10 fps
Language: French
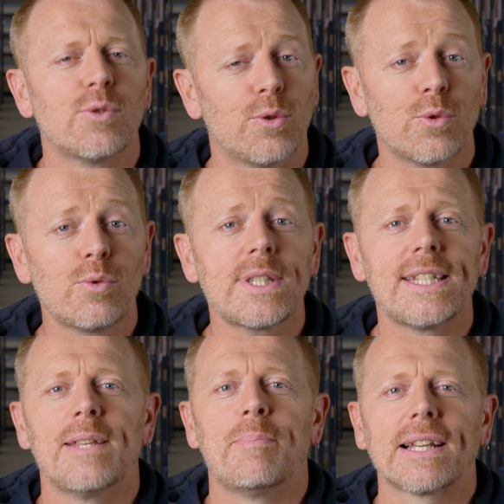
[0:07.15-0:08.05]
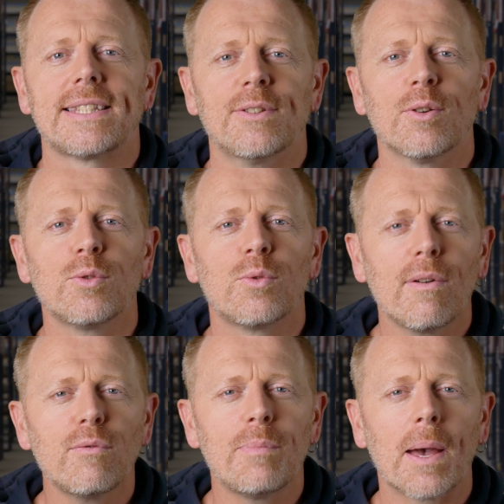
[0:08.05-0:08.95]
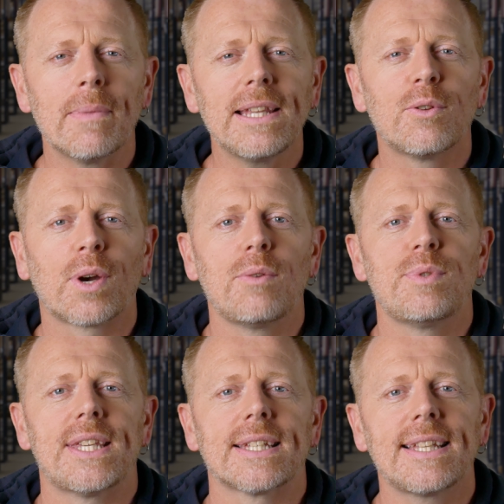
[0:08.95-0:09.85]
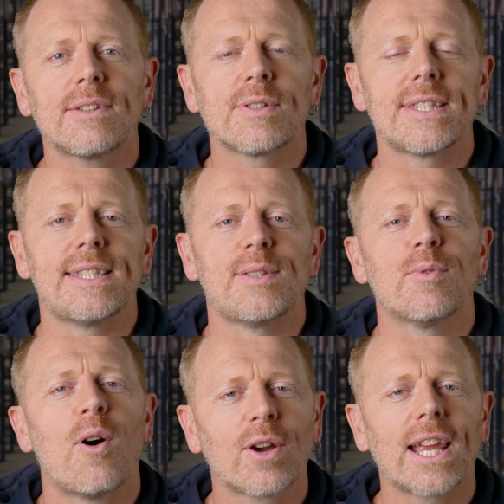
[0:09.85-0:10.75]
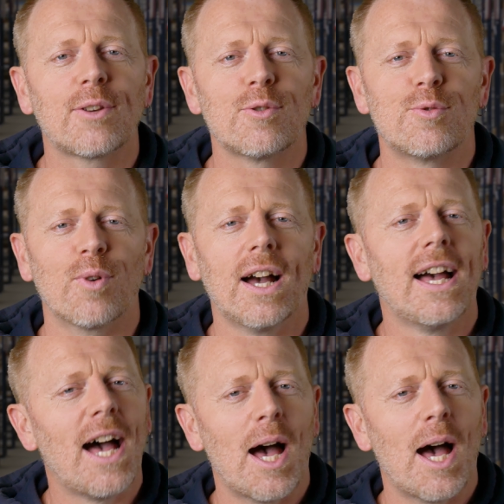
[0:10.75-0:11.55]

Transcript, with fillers: Ce taux, s'il est pertinent, doit vous permettre de réussir cette transition en quelques jours.